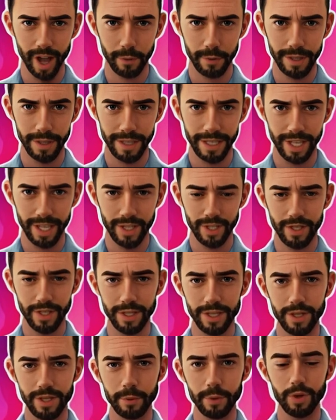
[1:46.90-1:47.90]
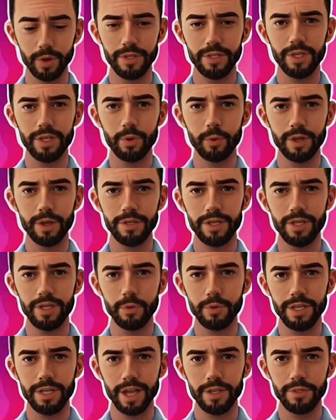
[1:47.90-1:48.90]
Remplissez juste le blog du haut
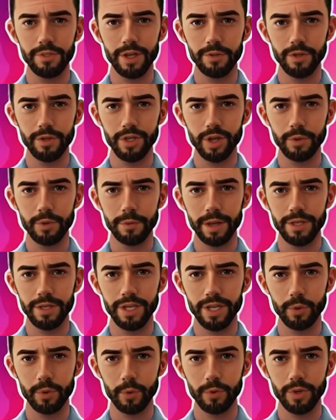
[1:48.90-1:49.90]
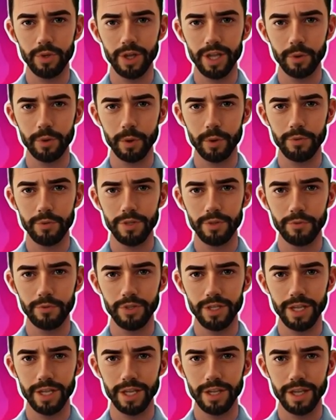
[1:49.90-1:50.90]
avec le lien vers votre page et nous nous occuperons de
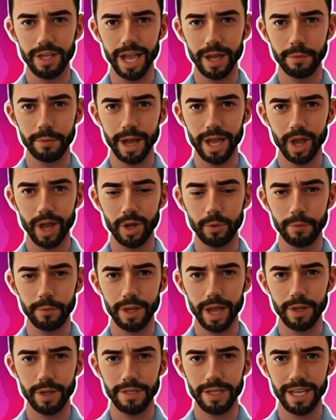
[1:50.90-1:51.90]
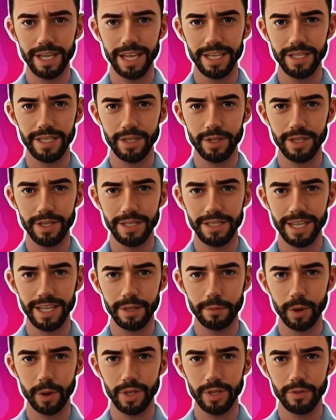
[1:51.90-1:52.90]
vous générer un mail complet en analysant les
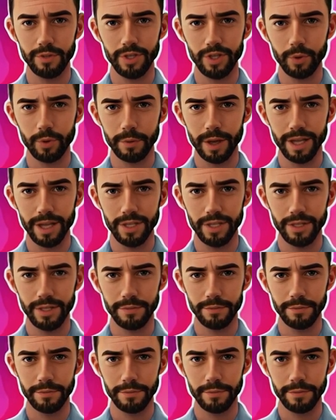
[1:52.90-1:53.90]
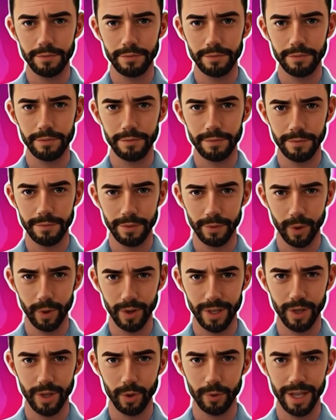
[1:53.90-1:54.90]
éléments de votre page.
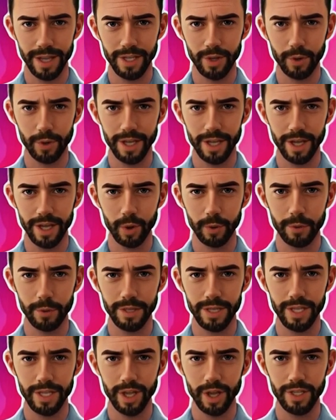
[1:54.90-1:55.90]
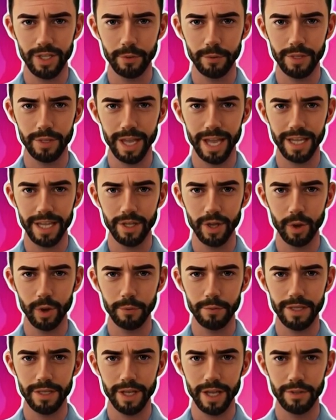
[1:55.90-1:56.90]
Retrouvez donc une proposition d'objet et de
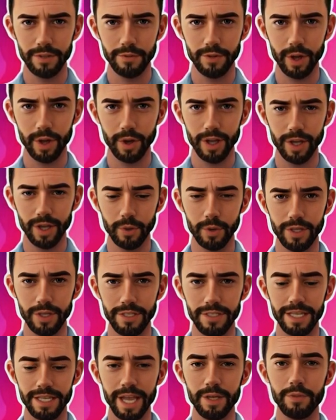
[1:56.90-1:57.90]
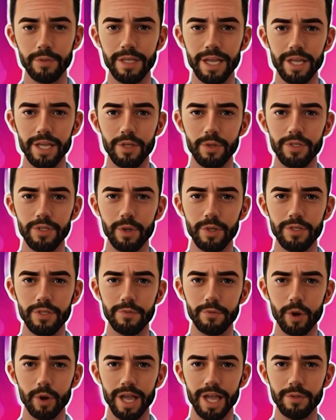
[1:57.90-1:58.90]
contenu et vous pouvez relancer la requête autant
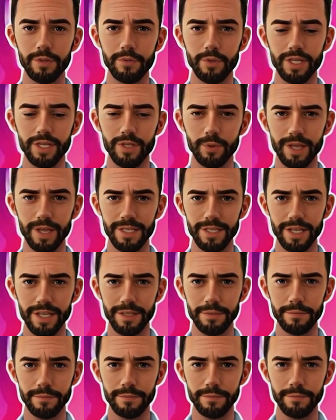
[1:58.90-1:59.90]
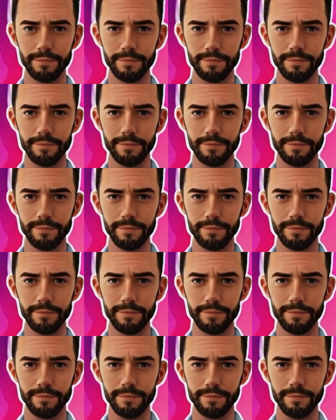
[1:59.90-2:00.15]
de fois que vous le souhaitez.